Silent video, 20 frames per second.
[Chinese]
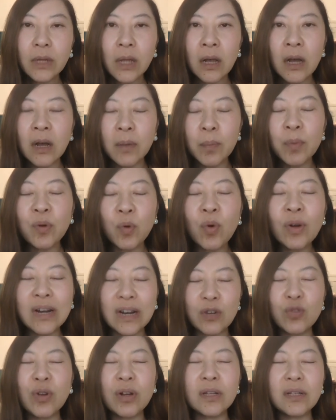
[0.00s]
啊不或
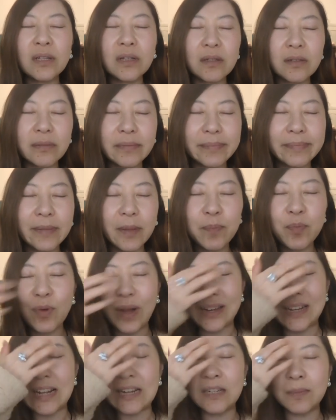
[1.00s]
者说。不
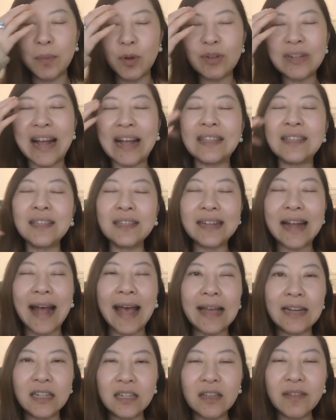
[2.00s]
管他是谋杀、自杀
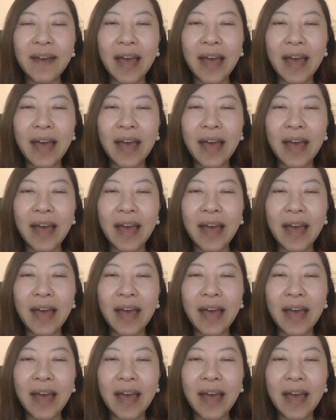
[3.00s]
还是意